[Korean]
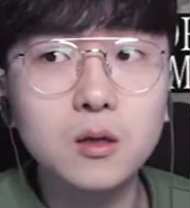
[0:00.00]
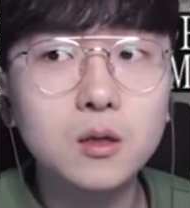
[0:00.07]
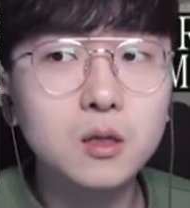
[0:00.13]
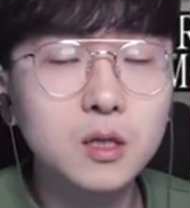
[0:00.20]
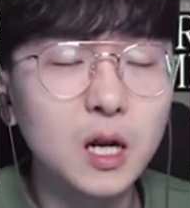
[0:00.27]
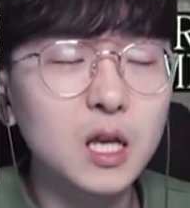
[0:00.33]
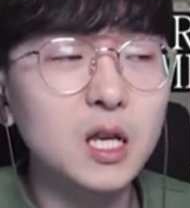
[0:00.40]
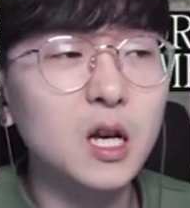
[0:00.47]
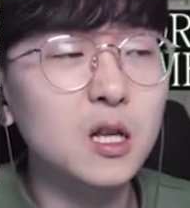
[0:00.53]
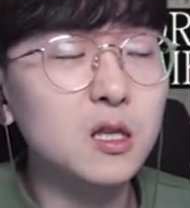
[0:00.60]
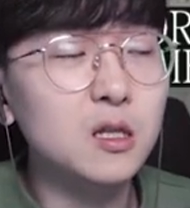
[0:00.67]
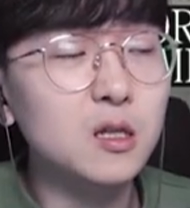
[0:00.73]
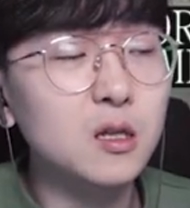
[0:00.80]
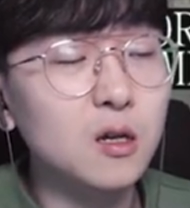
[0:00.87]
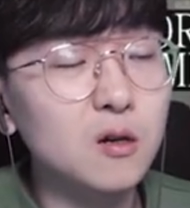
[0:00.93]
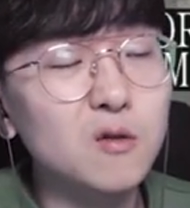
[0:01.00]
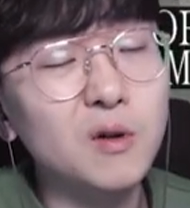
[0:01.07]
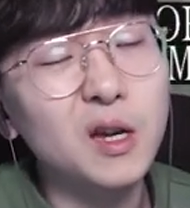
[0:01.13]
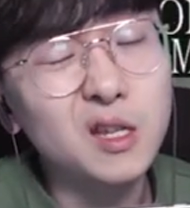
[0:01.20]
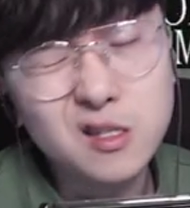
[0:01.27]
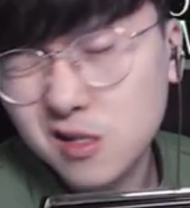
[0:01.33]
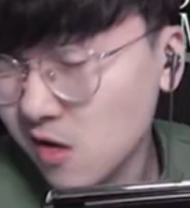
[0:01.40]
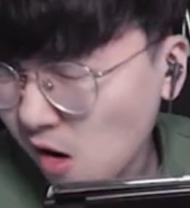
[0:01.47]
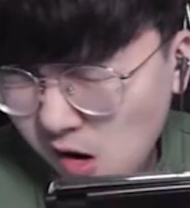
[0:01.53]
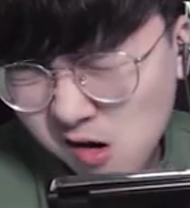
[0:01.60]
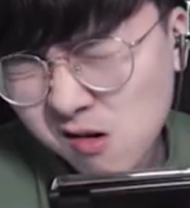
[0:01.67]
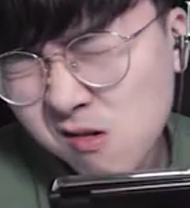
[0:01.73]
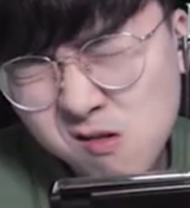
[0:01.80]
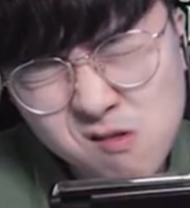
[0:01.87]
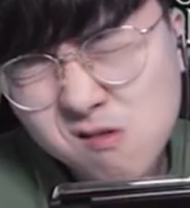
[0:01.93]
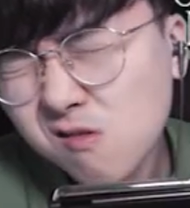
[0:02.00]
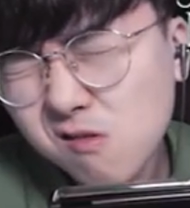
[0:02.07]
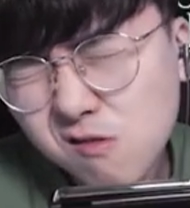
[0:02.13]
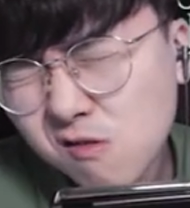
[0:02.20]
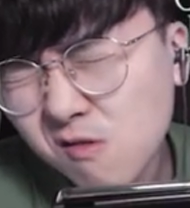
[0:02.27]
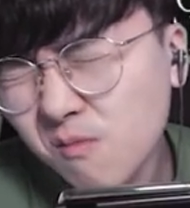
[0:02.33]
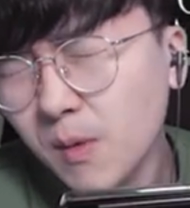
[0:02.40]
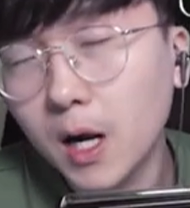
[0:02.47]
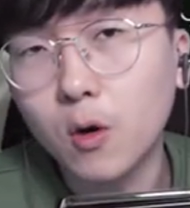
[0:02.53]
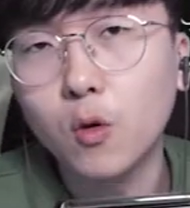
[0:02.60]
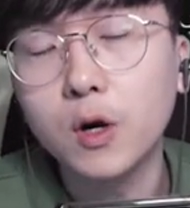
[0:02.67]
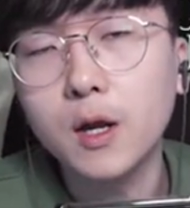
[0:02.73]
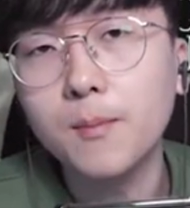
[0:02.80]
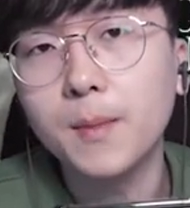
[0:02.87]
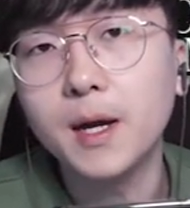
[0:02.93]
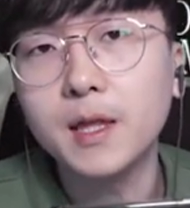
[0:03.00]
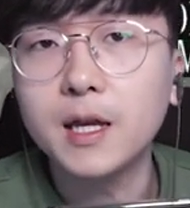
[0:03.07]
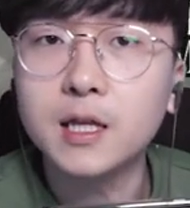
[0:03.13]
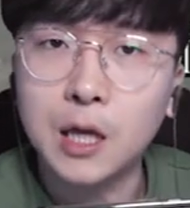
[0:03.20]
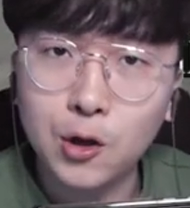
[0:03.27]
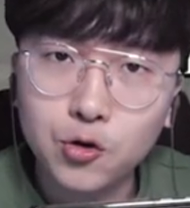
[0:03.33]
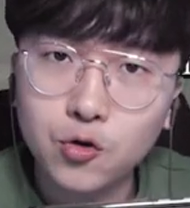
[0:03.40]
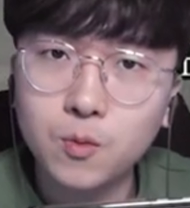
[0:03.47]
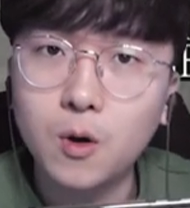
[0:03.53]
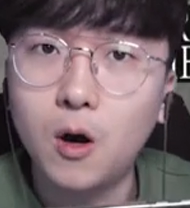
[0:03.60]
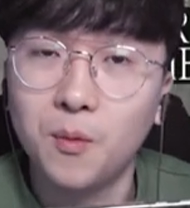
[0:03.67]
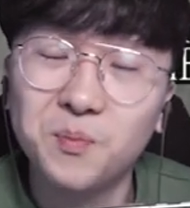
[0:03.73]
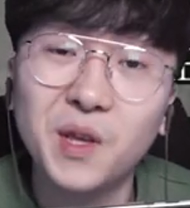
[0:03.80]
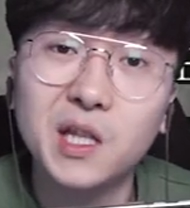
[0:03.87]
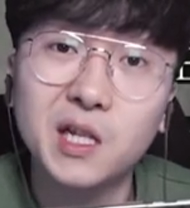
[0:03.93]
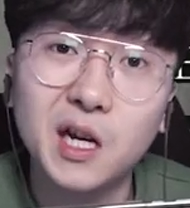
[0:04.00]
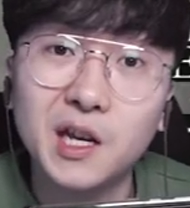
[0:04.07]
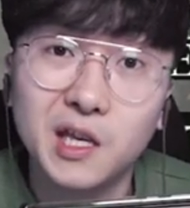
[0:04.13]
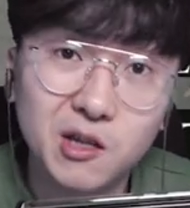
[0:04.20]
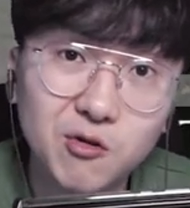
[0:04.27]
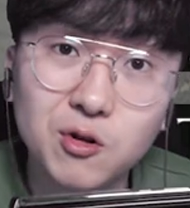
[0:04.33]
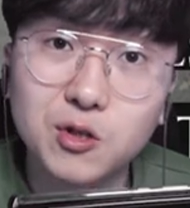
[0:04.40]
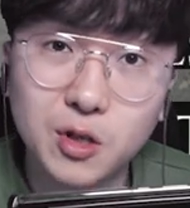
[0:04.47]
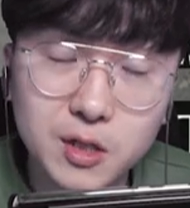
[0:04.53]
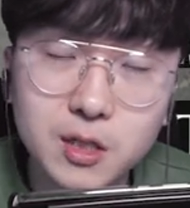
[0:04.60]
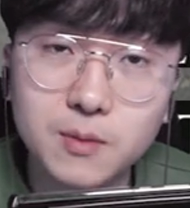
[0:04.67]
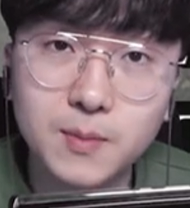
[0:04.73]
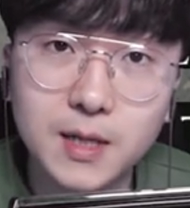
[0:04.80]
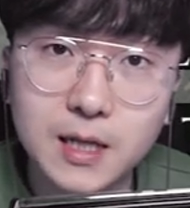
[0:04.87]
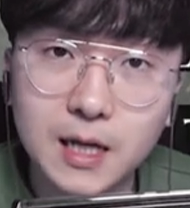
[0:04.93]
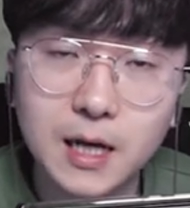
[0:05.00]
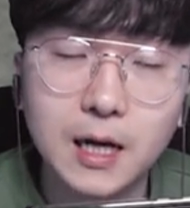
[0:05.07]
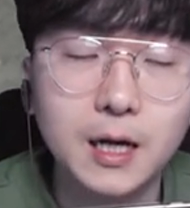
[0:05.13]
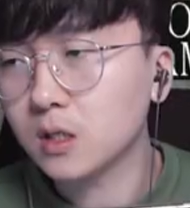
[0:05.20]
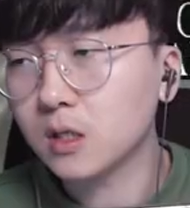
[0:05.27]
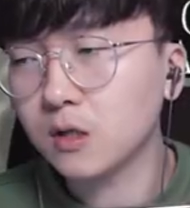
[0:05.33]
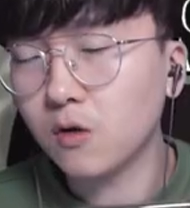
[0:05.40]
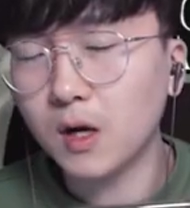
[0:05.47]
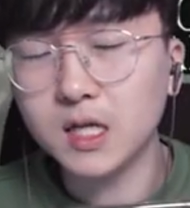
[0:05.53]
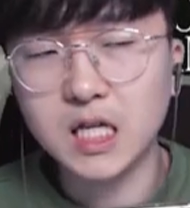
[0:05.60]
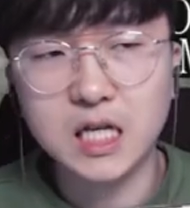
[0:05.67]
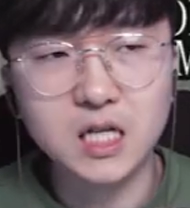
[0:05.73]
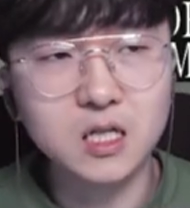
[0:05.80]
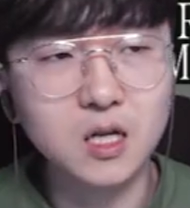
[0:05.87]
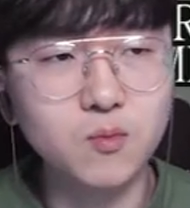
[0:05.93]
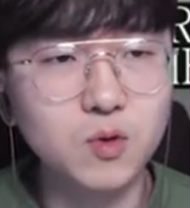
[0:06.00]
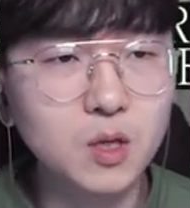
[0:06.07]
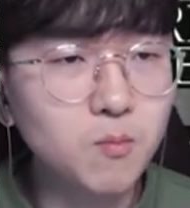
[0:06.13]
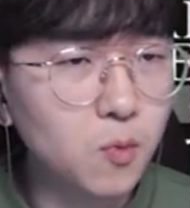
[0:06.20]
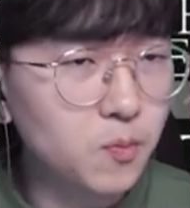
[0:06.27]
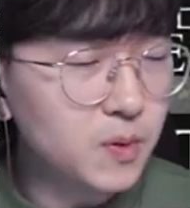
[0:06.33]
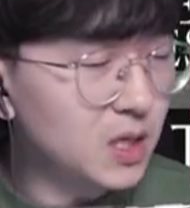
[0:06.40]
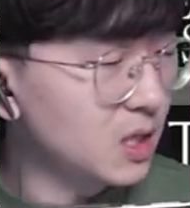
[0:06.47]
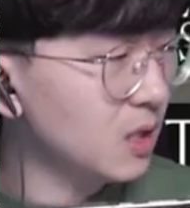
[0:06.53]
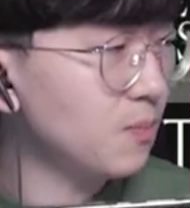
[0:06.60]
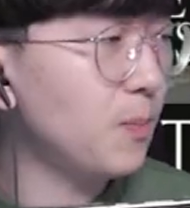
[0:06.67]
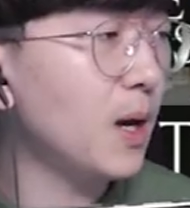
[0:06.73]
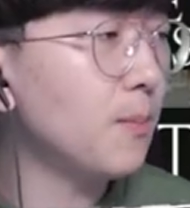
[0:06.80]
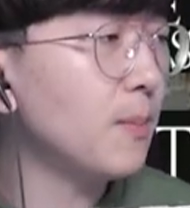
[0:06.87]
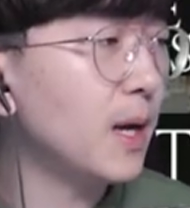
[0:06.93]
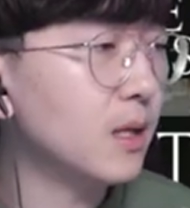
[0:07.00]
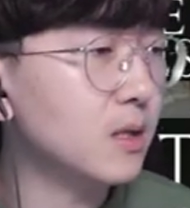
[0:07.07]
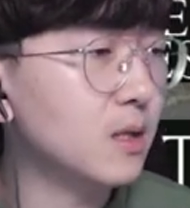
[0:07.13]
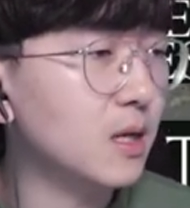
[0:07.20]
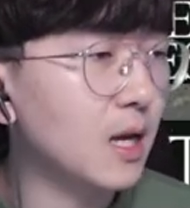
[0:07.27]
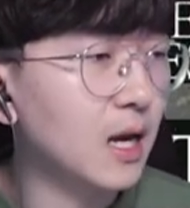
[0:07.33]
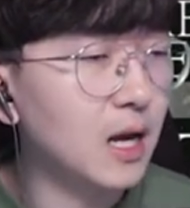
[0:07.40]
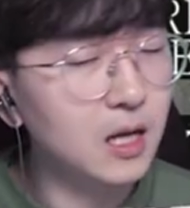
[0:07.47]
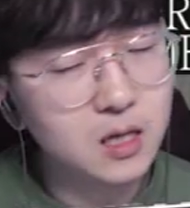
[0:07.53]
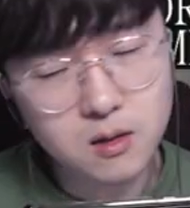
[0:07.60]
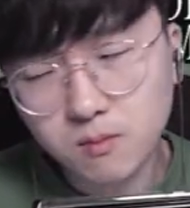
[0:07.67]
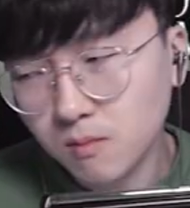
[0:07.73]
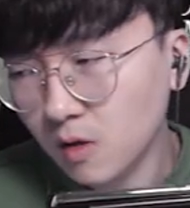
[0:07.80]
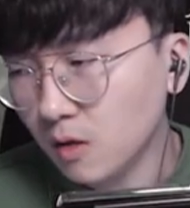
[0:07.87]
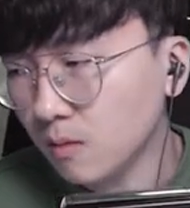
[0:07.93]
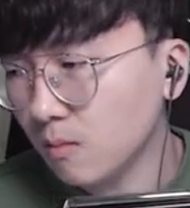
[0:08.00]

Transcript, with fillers: 그레니 같은 경우에 정말 오랜만에 대규모 업데이트가 이루어졌습니다 그동안 제작자분이 뭐 PC판 만들이 아니면 뭐,